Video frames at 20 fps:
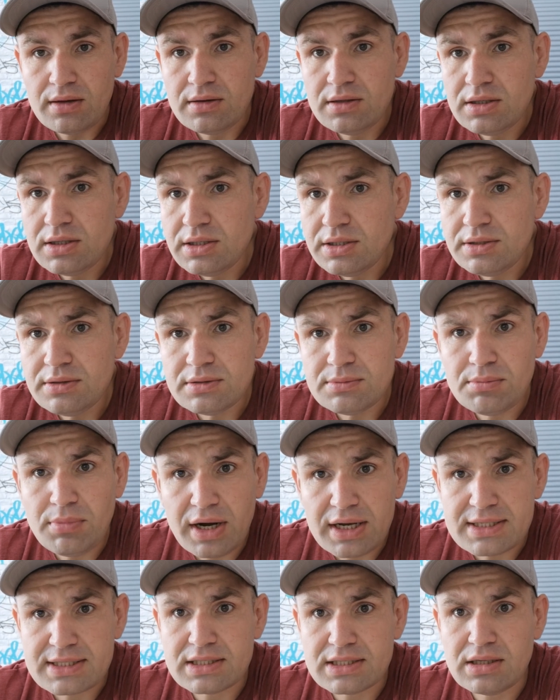э,
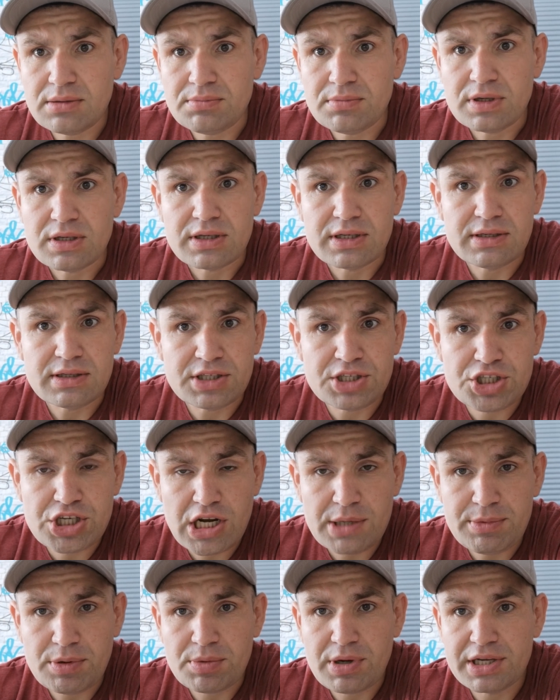маслом,
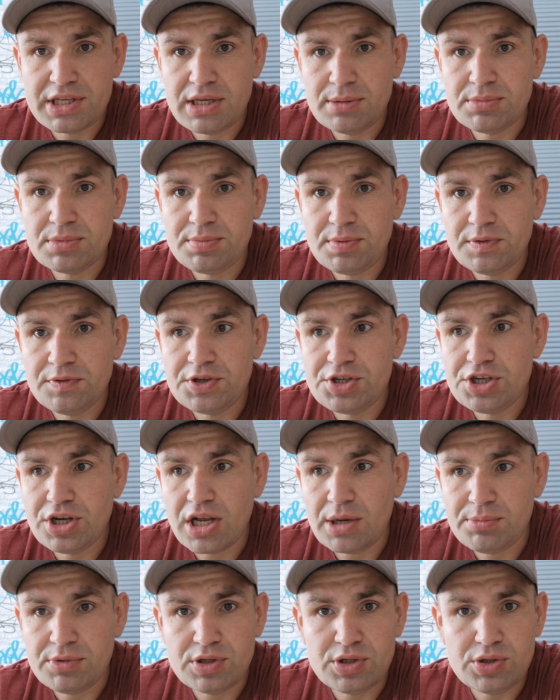джемом каким-то по
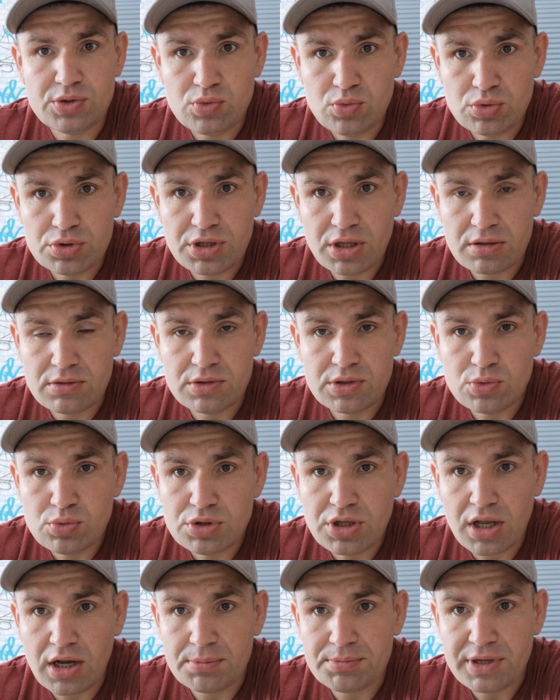вечерам и, утр, и
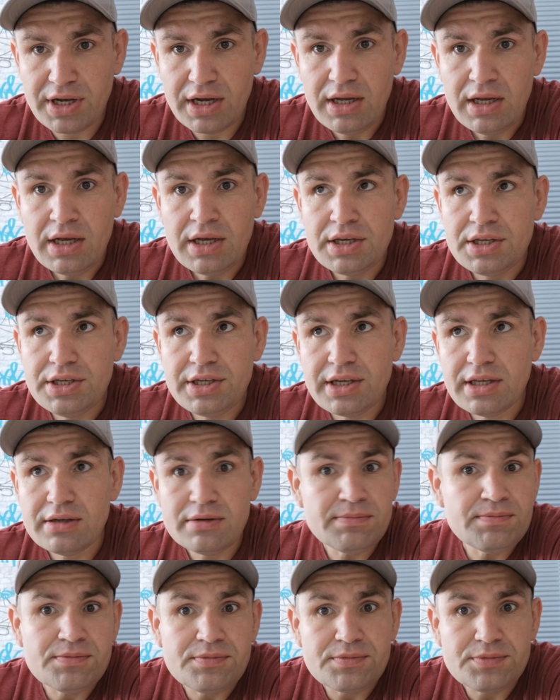утрам, да,
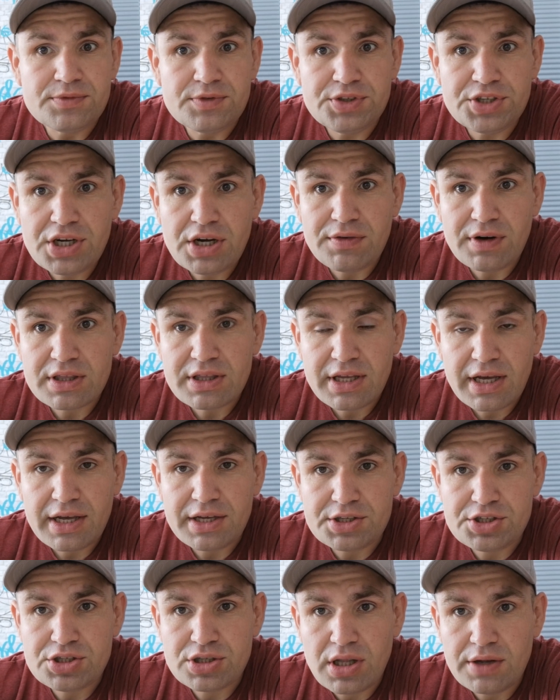и не
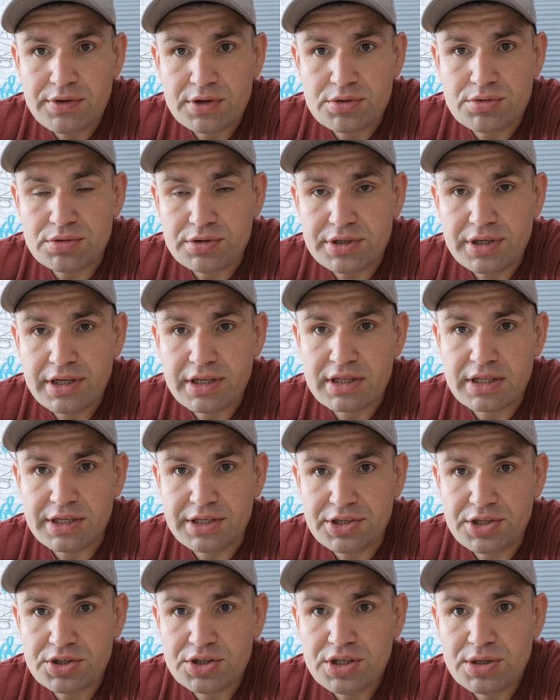хватает человеку этой
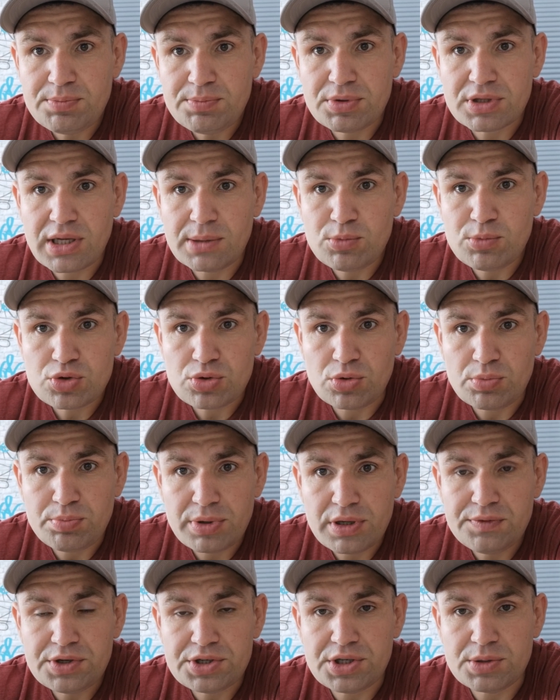еды, потому что он
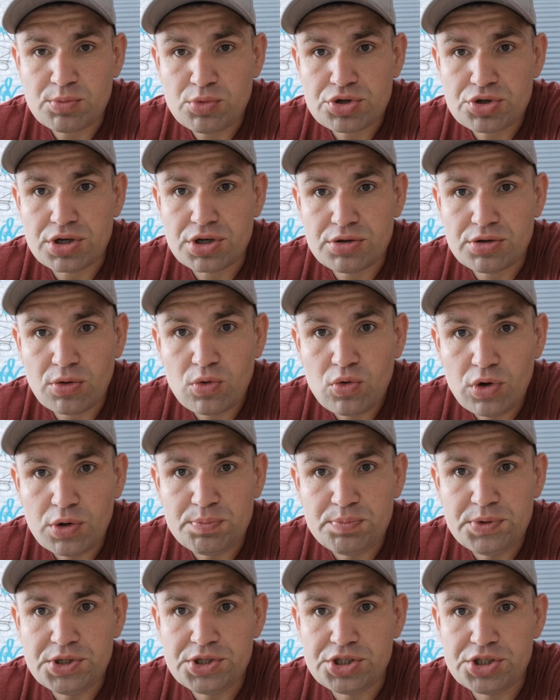привык немножко к
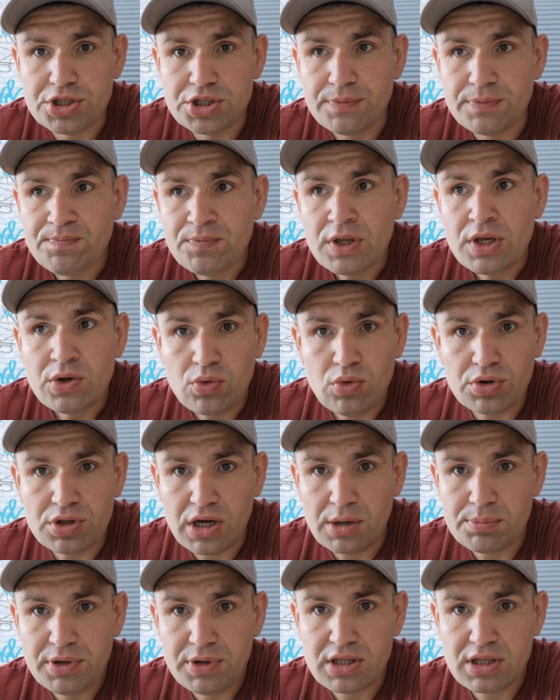другой пище, он
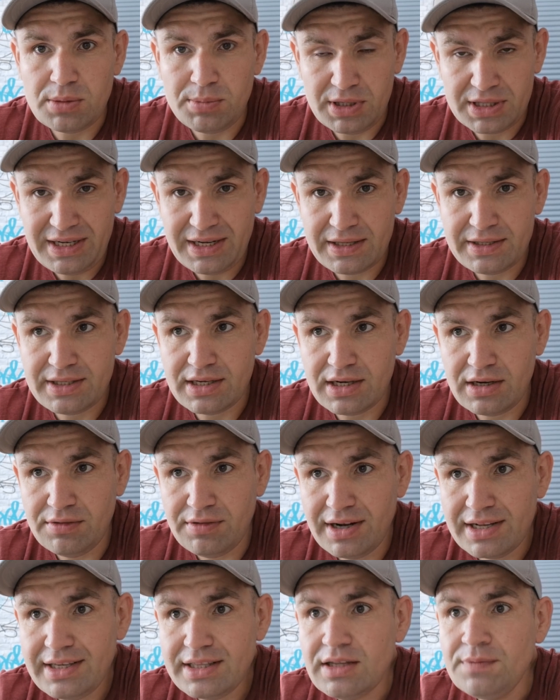об этом открыто
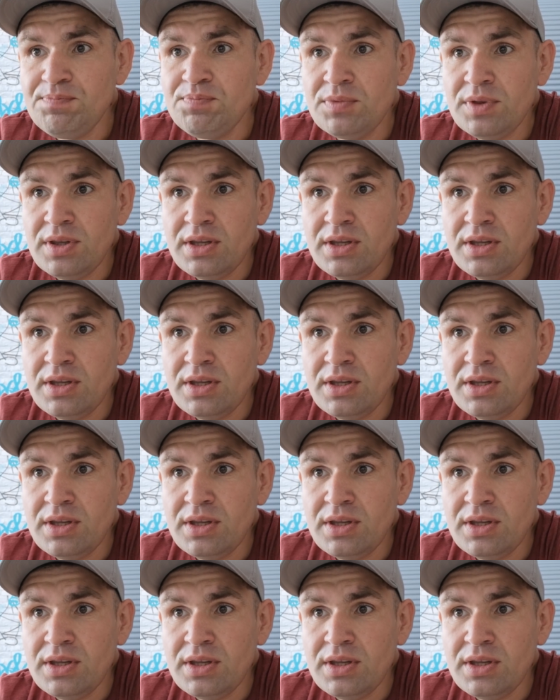говорит,